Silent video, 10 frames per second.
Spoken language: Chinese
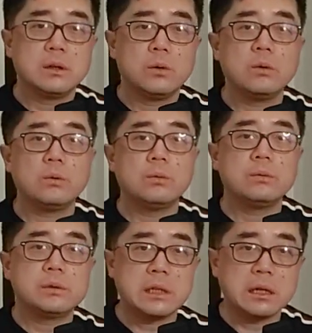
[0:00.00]
我
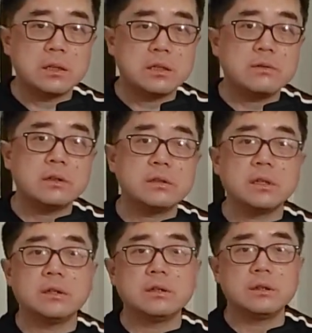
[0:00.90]
整个西方这
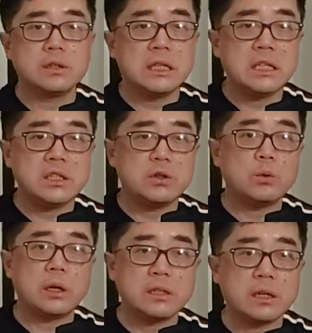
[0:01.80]
个利益集
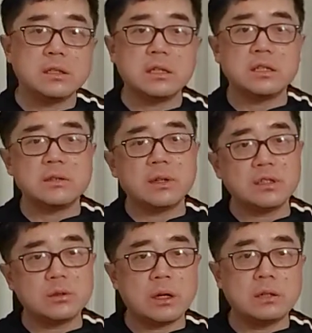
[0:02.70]
团，整个这个西方
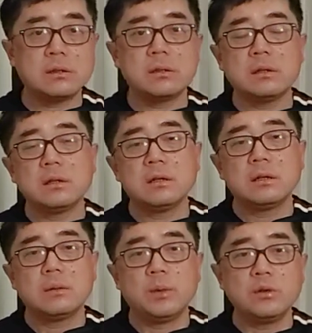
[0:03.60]
集团
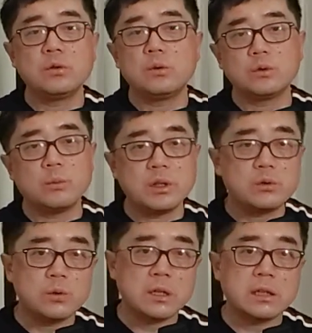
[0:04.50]
民主或者民
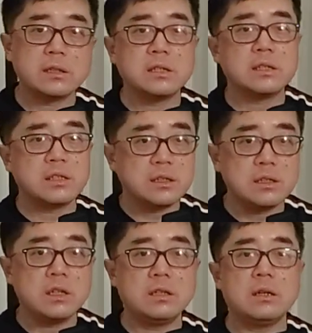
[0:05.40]
主国家的这个阵
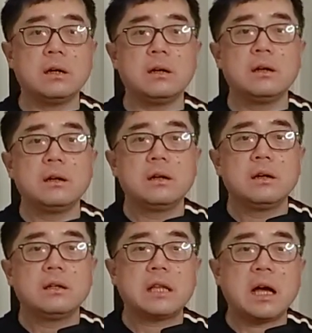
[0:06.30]
营啊。
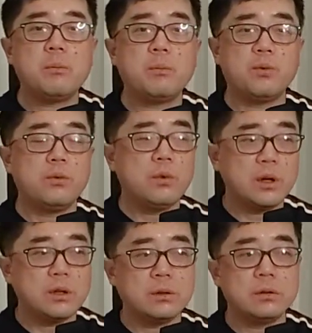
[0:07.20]
他不
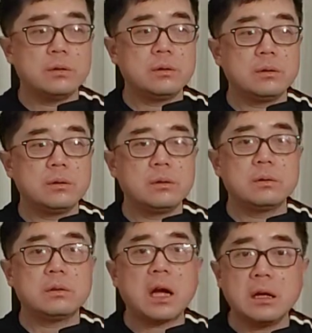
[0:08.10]
会，
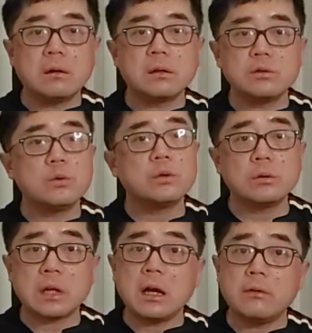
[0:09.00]
他要跟中国
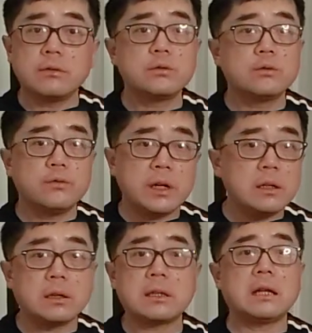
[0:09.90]
斗，他也付出
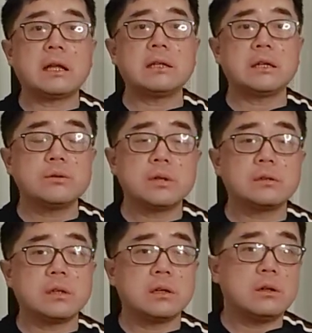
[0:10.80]
非常大的代价。就
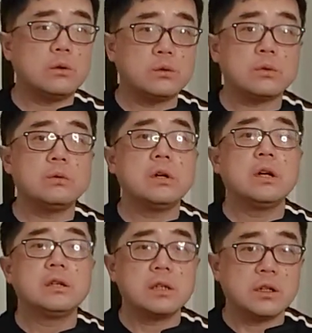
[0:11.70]
像整个欧洲，
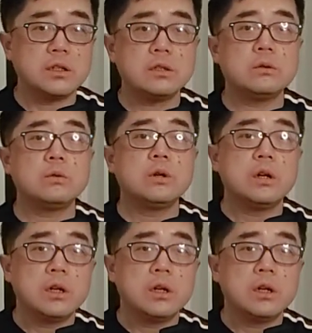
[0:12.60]
整个西欧，